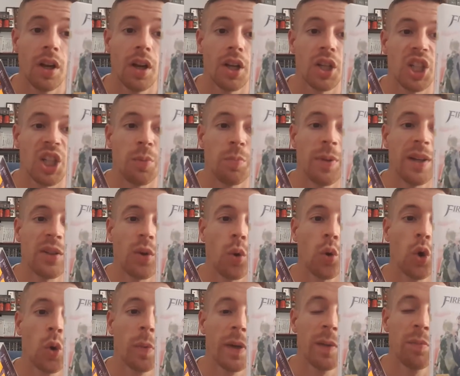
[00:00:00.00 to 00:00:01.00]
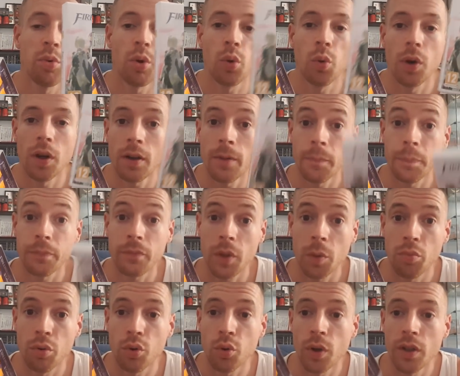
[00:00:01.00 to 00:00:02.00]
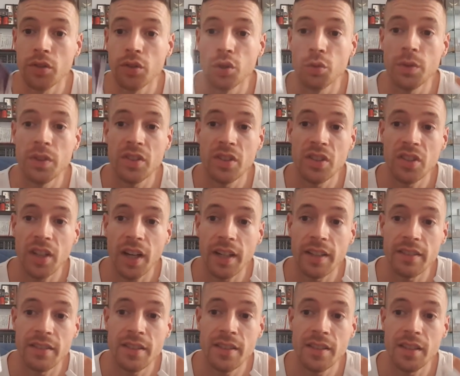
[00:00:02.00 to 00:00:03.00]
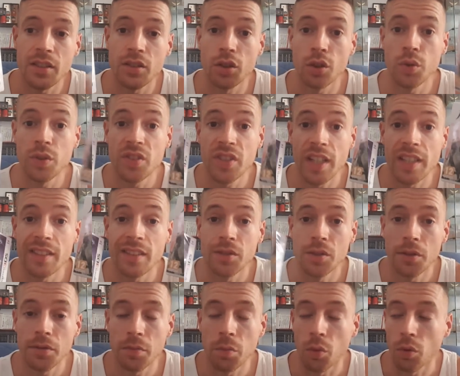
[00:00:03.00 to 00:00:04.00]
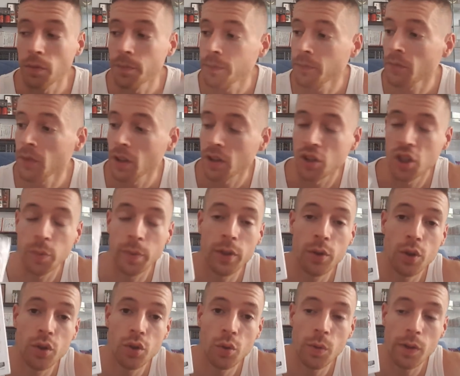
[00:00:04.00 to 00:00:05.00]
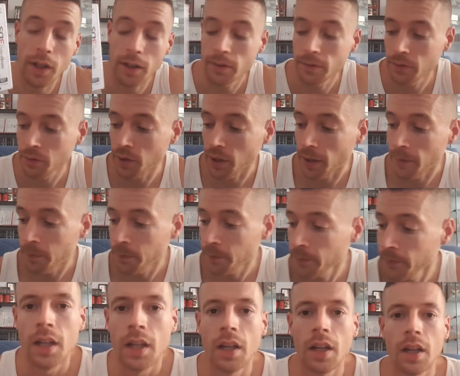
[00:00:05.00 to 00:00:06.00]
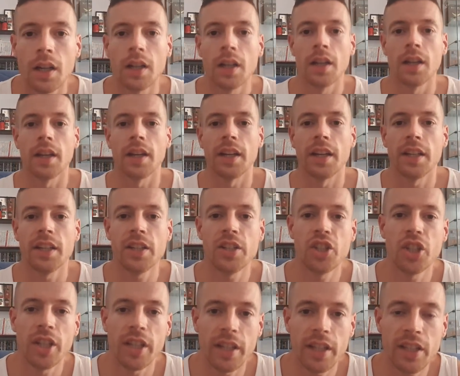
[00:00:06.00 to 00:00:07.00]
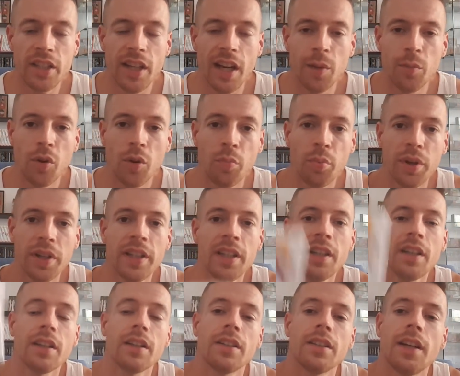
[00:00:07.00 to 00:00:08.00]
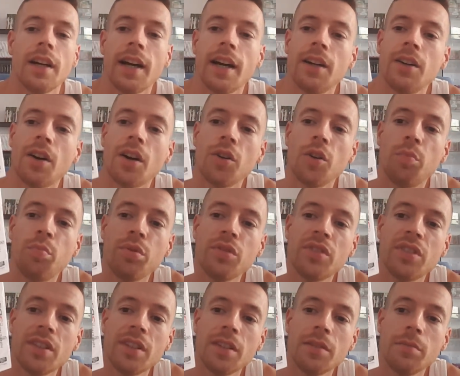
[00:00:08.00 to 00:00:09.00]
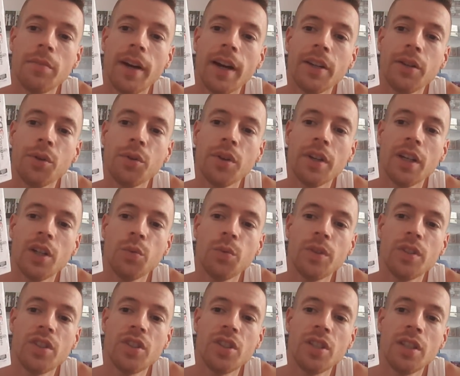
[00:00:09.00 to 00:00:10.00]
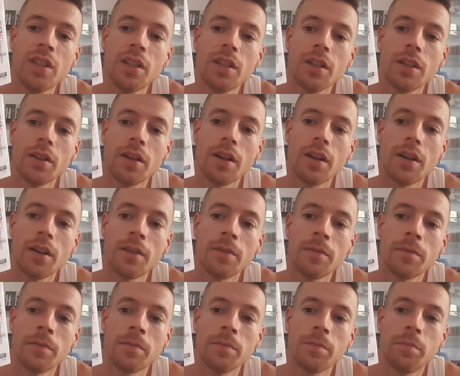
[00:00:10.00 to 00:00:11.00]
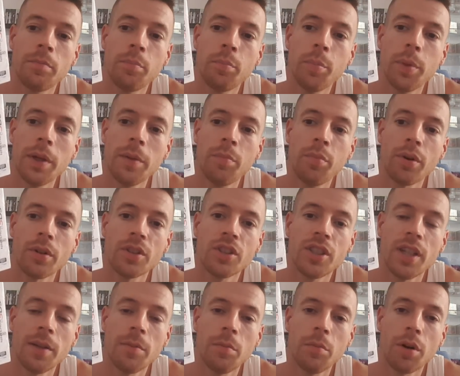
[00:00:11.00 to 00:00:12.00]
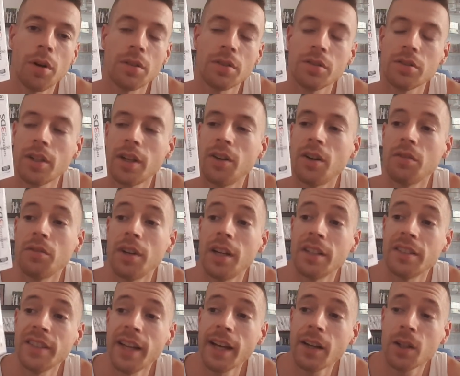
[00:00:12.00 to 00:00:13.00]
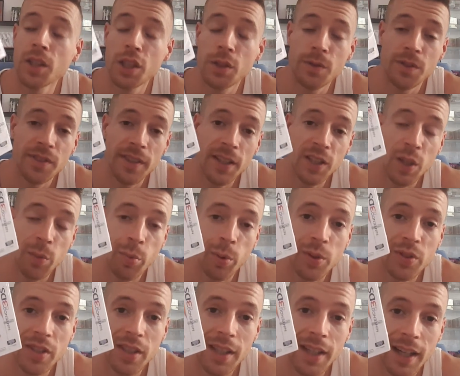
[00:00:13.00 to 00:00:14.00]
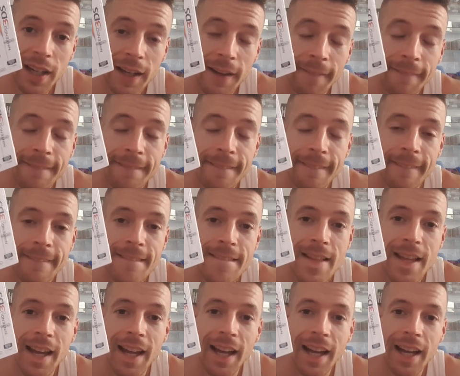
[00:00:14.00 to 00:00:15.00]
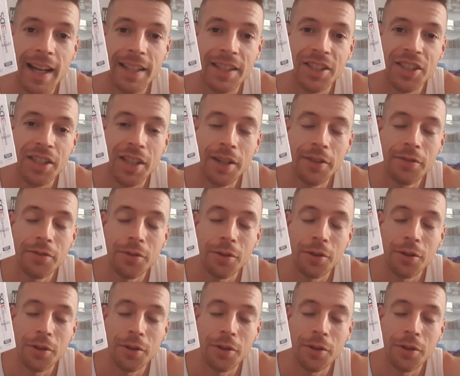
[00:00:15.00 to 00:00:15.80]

j'ai pas trop compris pourquoi. Pourquoi celui-ci sera à 10 et celui-ci à 19. Bon, j'ai pris que celui-là. Voilà. Et j'ai également pris, alors, le petit Mario et Luigi euh, Paper Jam Bros. Alors, voilà, direct quand j'ai vu ça, j'ai pensé à, à Jeff